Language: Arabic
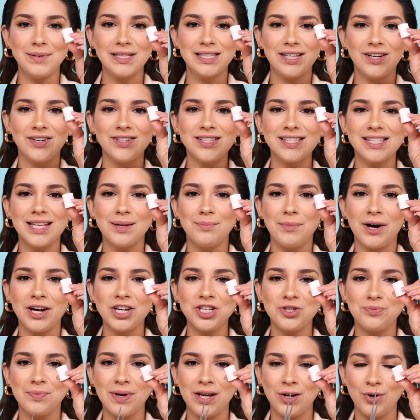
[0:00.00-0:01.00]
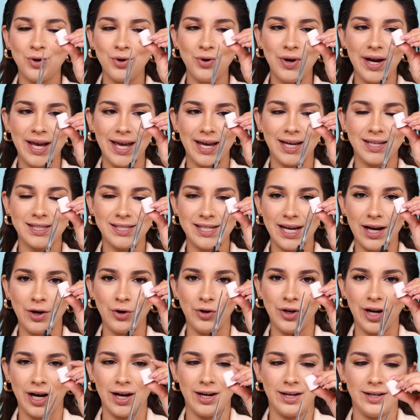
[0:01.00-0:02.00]
بدي اقص المارشميلو هيك
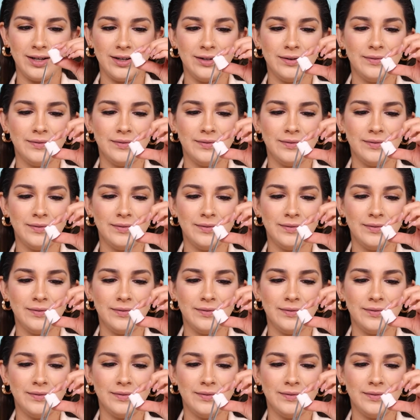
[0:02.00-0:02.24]
دياغونال